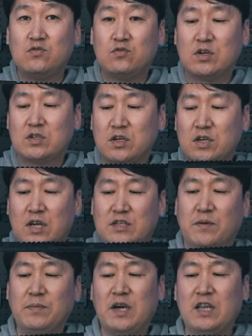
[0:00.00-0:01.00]
눌러서 이렇게
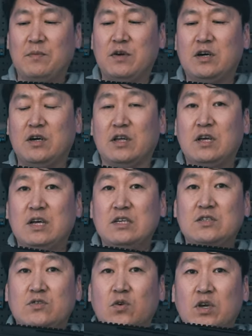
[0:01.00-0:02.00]
접게 되면 은
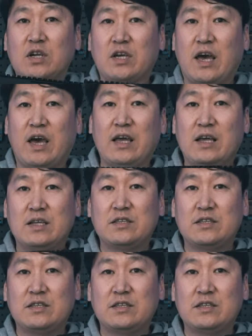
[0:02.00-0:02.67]
스톡이 이렇게